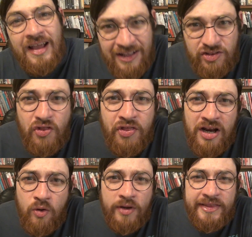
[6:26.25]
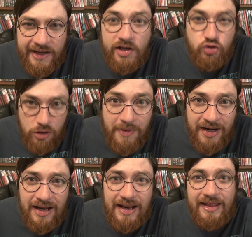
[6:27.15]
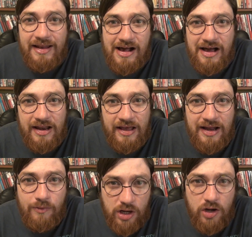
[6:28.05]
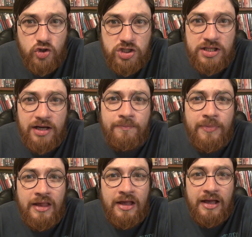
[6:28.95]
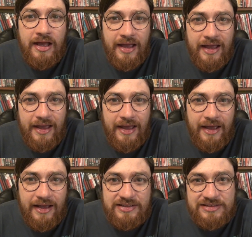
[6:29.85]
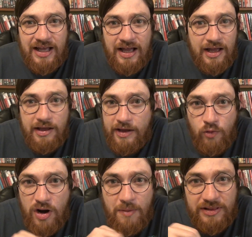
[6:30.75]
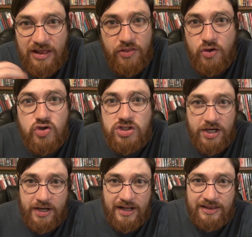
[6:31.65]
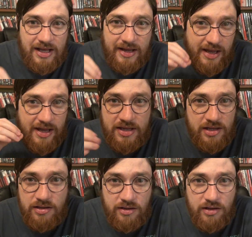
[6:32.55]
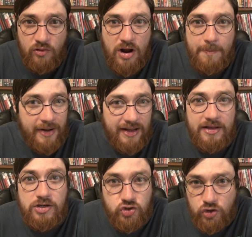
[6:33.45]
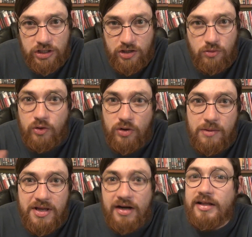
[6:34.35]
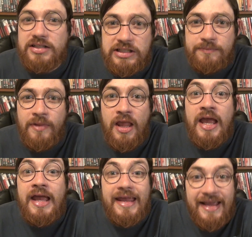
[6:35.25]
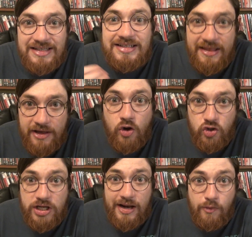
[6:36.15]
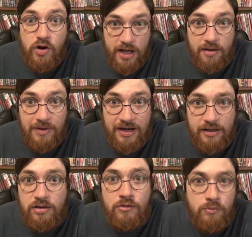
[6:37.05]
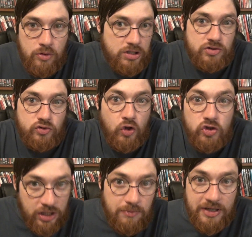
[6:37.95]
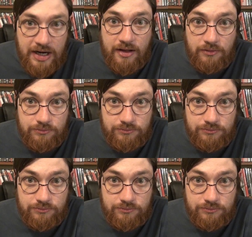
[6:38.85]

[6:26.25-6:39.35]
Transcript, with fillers: Entonces le cuenta que su hermana, la de la, la, de la boca cosida, eh, está en una habitación secreta que hay en una pared del sótano o alguna mierda así, y que si le descose la boca, ¿vale? Pues todo terminará.